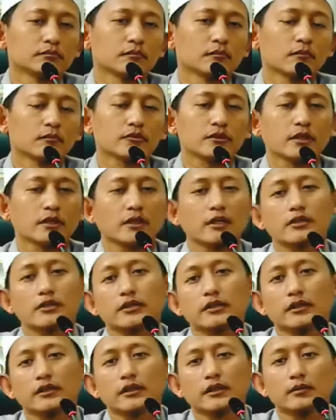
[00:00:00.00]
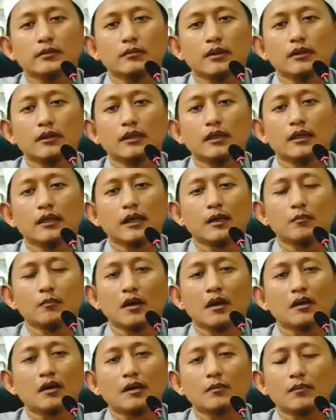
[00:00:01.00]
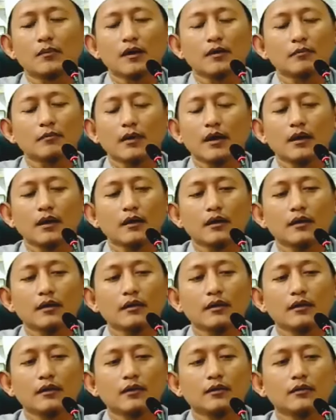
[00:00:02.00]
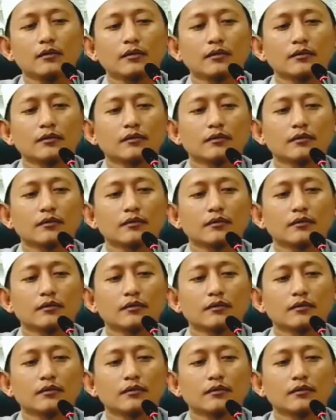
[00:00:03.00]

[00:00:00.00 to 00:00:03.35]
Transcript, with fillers: saya sih ibadah nggak mengharapkan pahala dari Allah